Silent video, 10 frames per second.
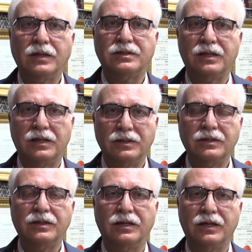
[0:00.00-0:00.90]

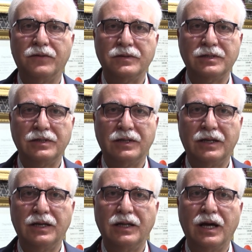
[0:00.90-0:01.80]
hastalarının
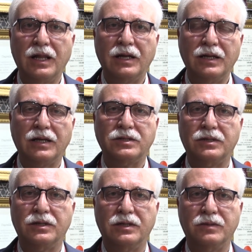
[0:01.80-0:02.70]
tedavisinde inhaler ilaç
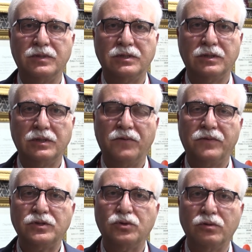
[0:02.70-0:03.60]
dediğimiz
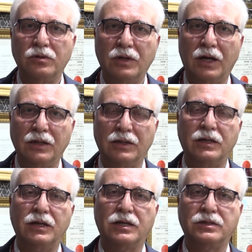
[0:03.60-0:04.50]
nefes yoluyla alınan
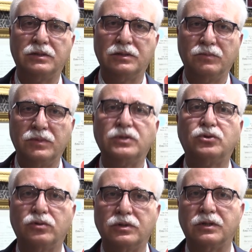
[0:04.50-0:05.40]
ilaçları biz
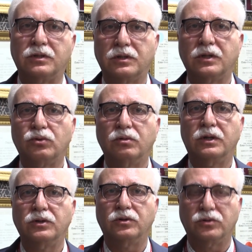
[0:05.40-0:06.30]
çok sıklıkla
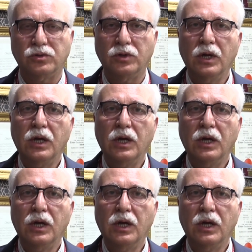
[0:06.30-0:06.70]
kullanıyoruz.